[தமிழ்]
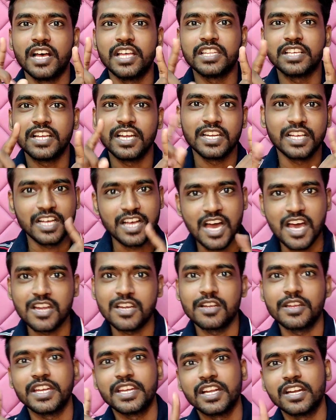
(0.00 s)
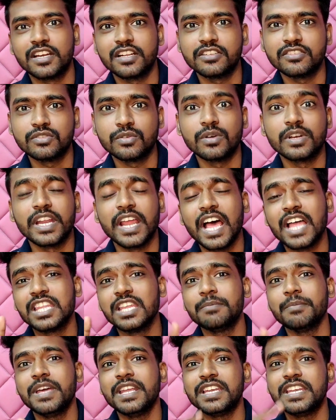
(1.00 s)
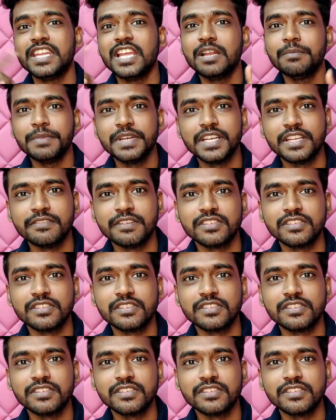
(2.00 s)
அதுக்கான காரணம் என்னன்றது சொல்கிறேன் அதே மாதிரி ரியல்மி